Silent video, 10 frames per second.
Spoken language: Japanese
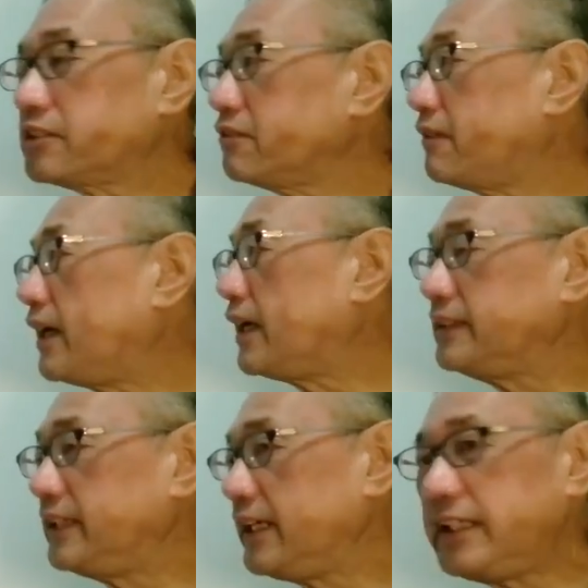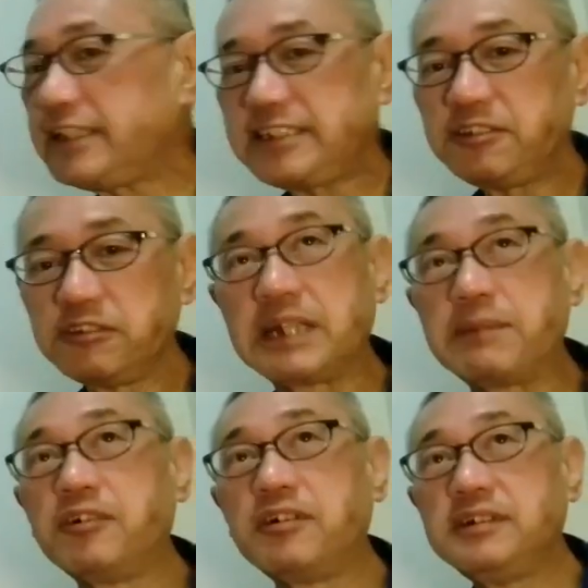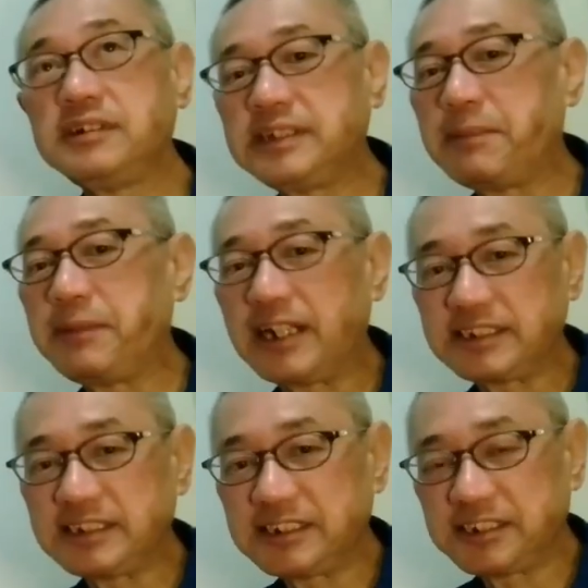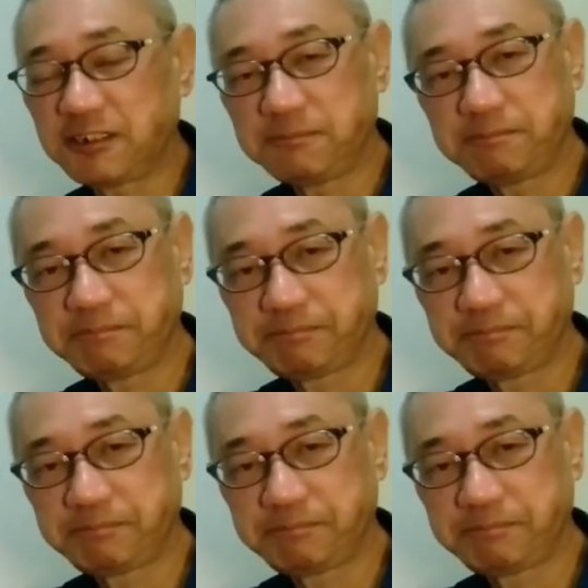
あとは、電気自動車もダメらしいですよ。